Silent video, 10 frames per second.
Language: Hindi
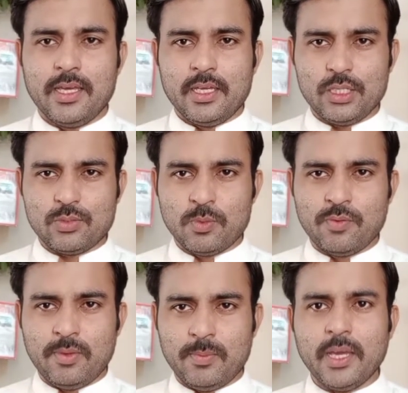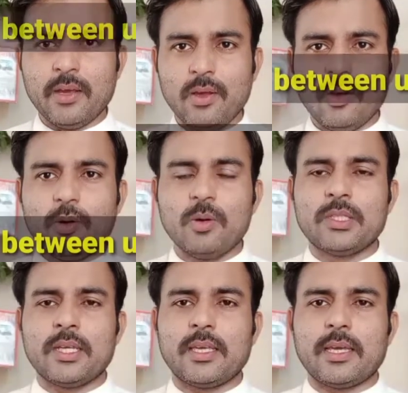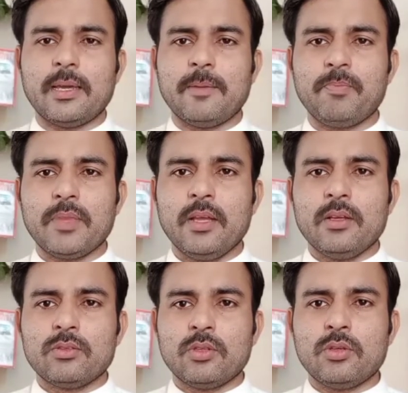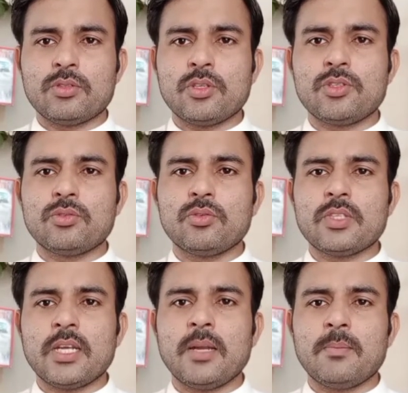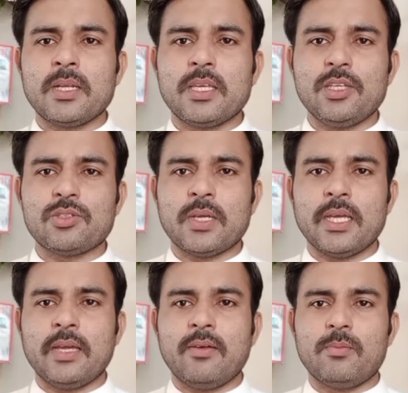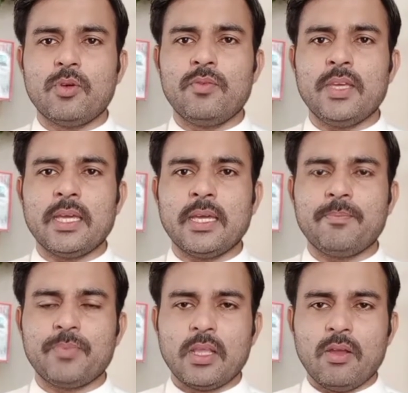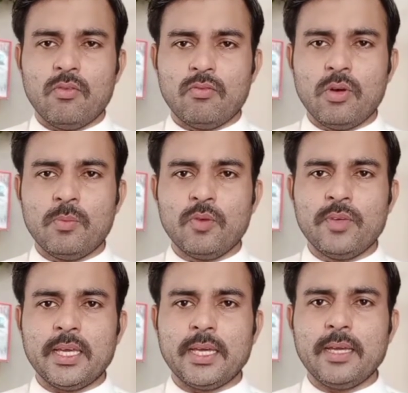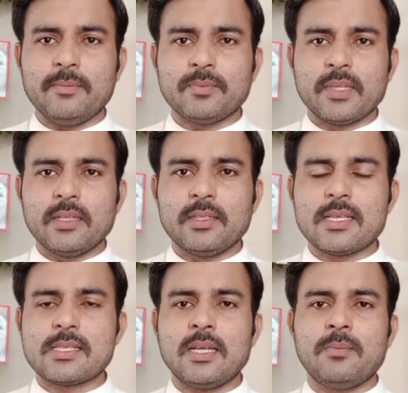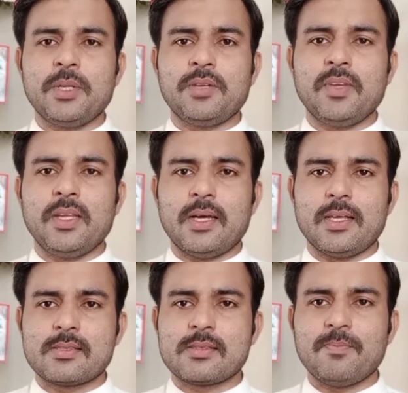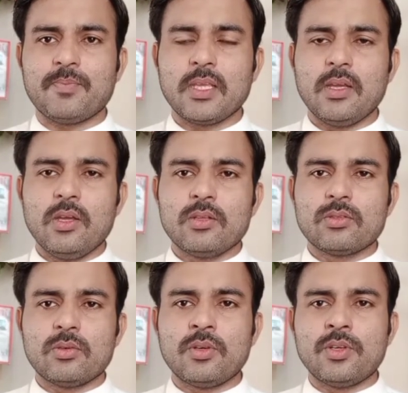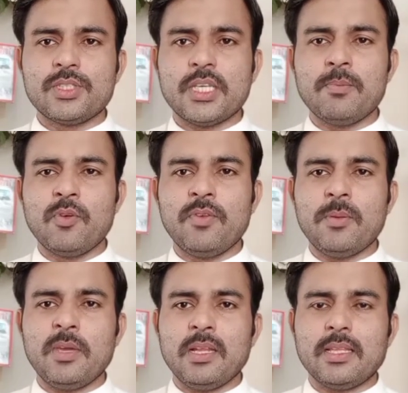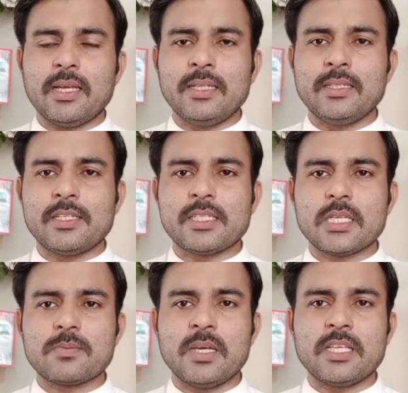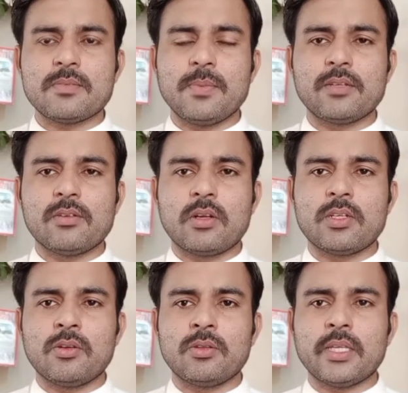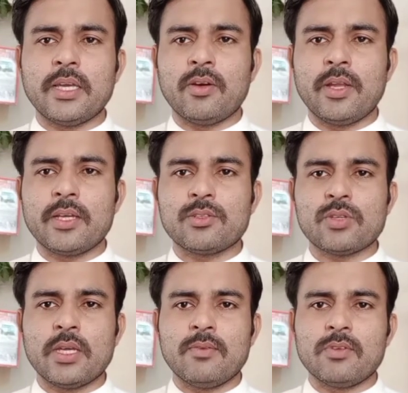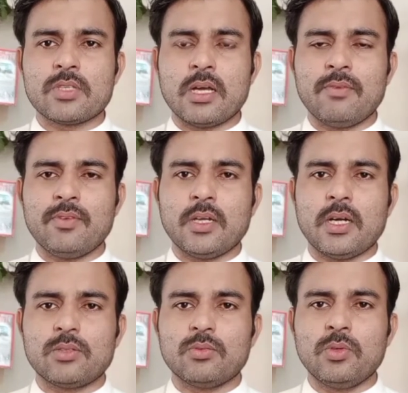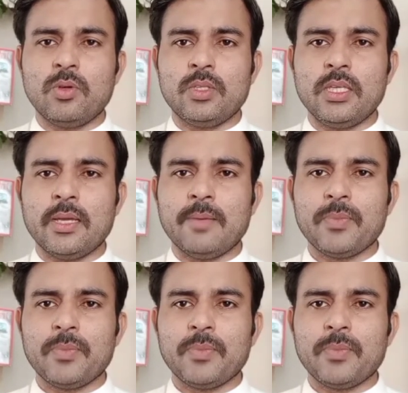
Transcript: इस मूवी में होता क्या है तो दोस्तों जो दूसरे नंबर की जो है मूवी है वो मूवी है द सन बिटवीन अस तो ये मूवी भी इंतहाई दिलचस्प है इसमें एक डॉक्टर होता है और एक जो है वो सहाफ़ी ख़ातून होती है